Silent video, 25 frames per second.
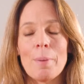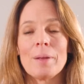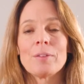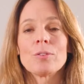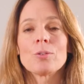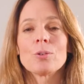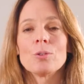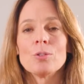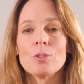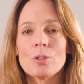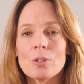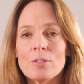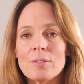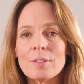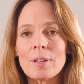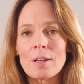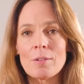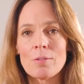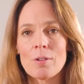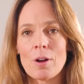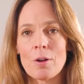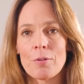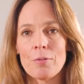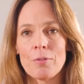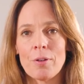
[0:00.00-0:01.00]
Parce que notre
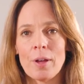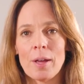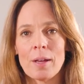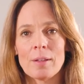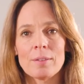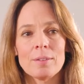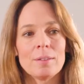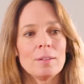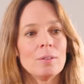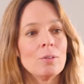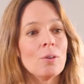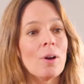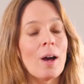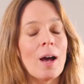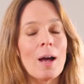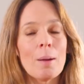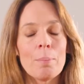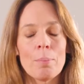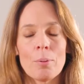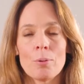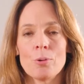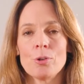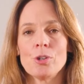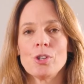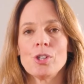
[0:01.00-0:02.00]
savoir-faire, c'est de
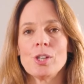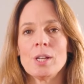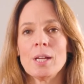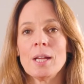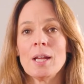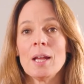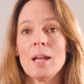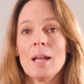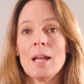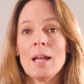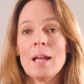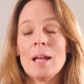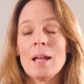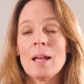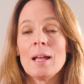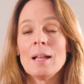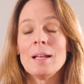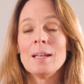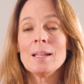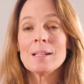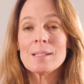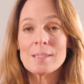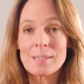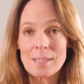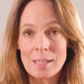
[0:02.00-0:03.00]
rapprocher
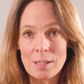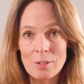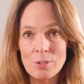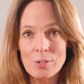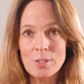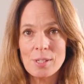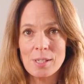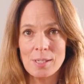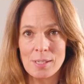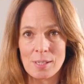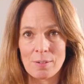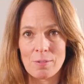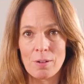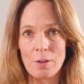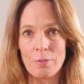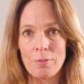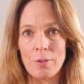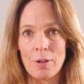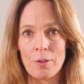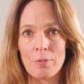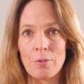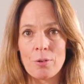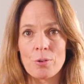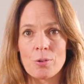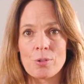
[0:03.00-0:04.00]
l'excellence des
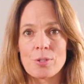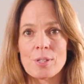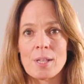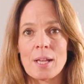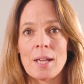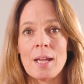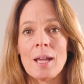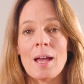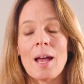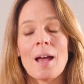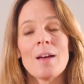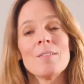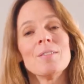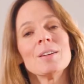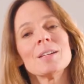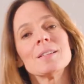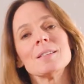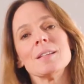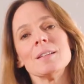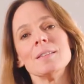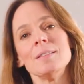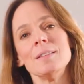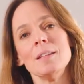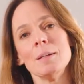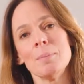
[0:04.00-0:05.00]
savoir-faire français avec
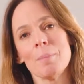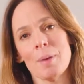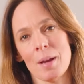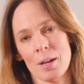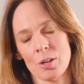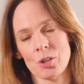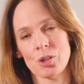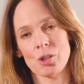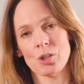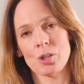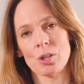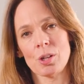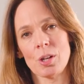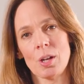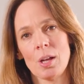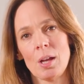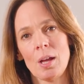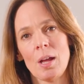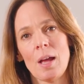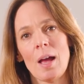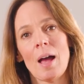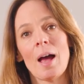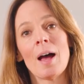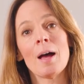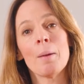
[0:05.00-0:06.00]
cette démarche
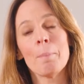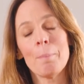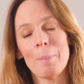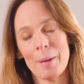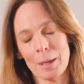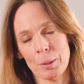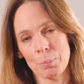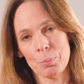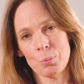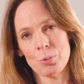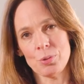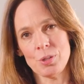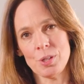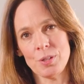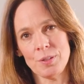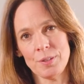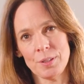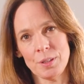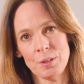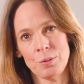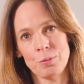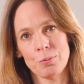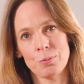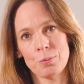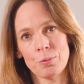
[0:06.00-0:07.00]
à impact
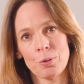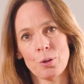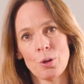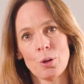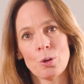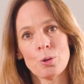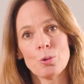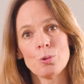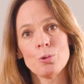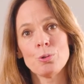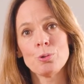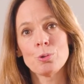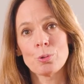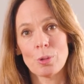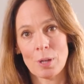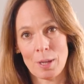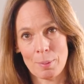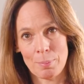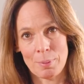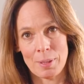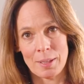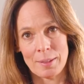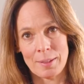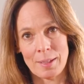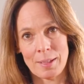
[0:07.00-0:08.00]
positif sur la
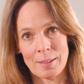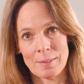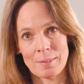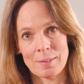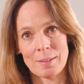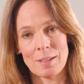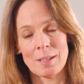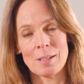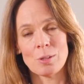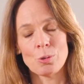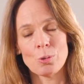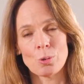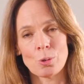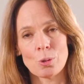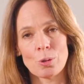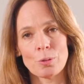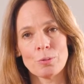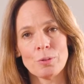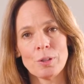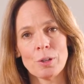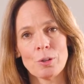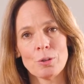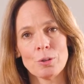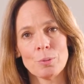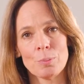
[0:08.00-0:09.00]
planète et sur
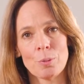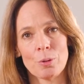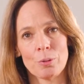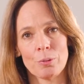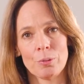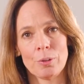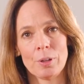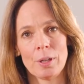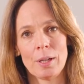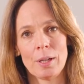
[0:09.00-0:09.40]
l'environnement.